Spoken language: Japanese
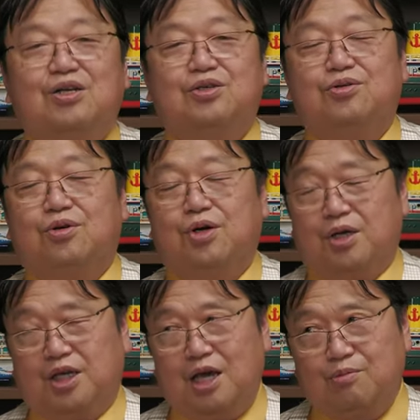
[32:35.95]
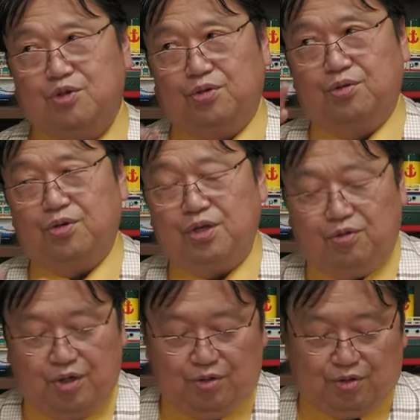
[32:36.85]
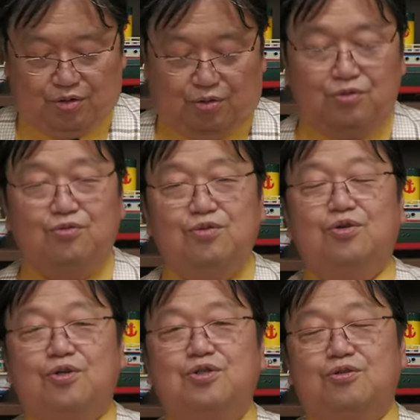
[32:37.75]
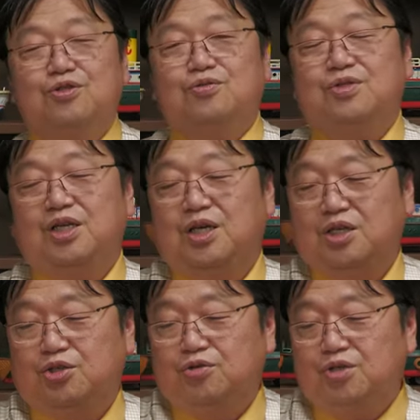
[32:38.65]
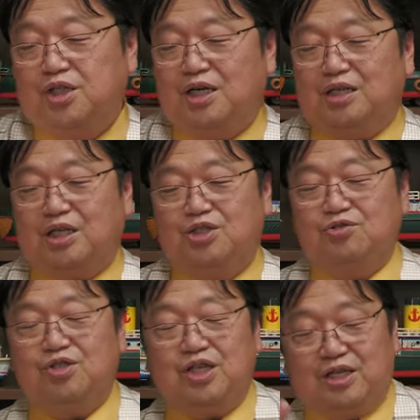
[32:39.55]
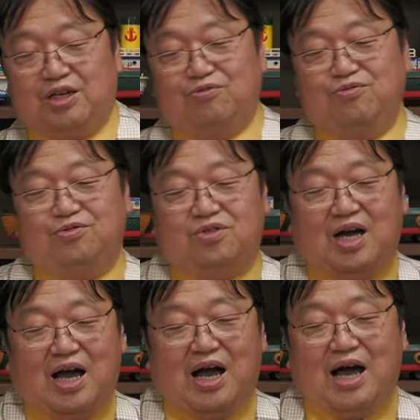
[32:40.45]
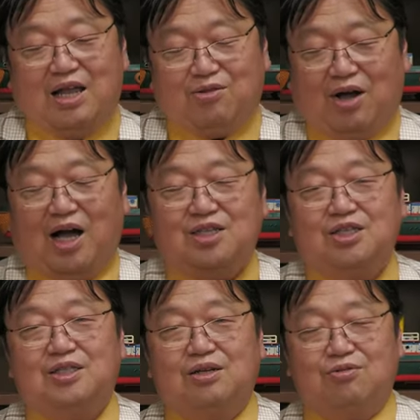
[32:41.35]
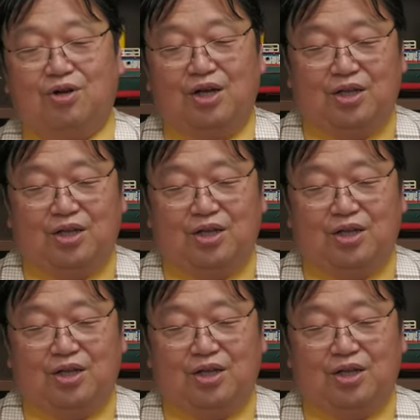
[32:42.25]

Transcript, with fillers: その刑務所を乗り越えると、そこの運動場中に囚人がいて、囚人たちがうわーっと走ってると。